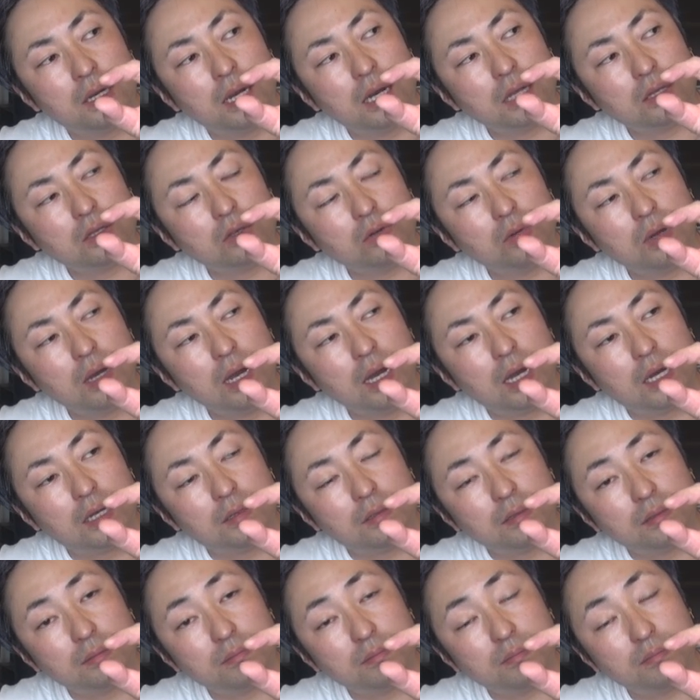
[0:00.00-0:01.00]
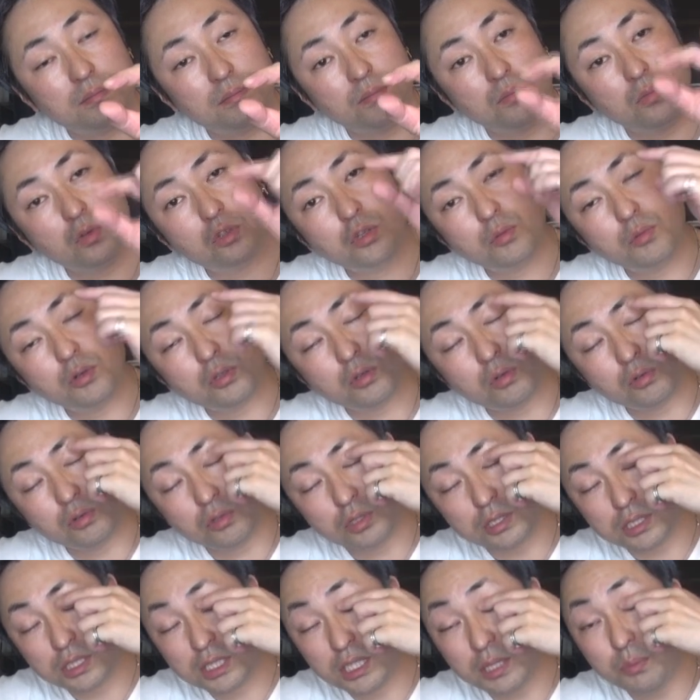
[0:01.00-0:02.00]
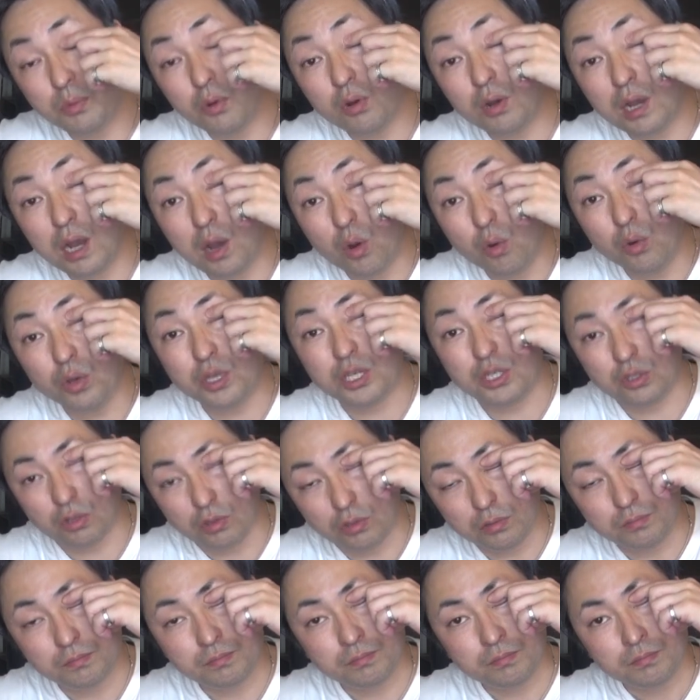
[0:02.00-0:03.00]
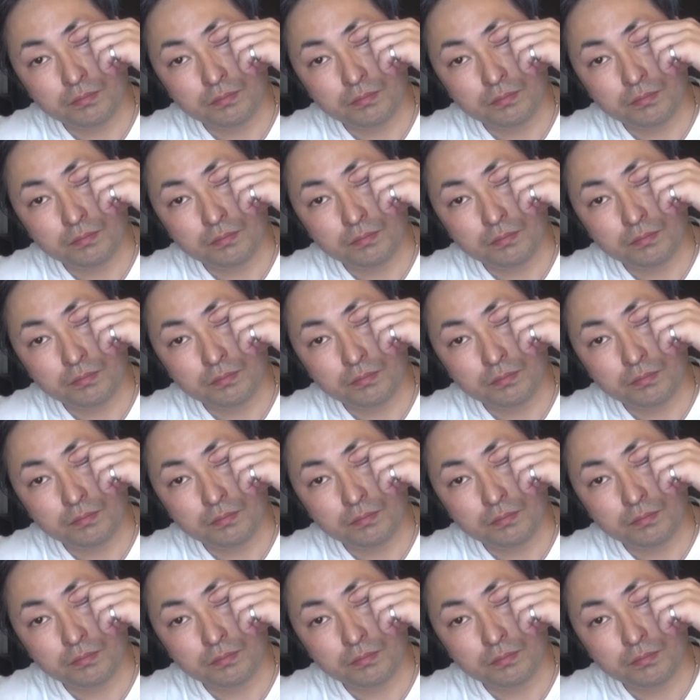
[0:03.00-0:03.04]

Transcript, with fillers: あとはもともとこの脂肪が多い人、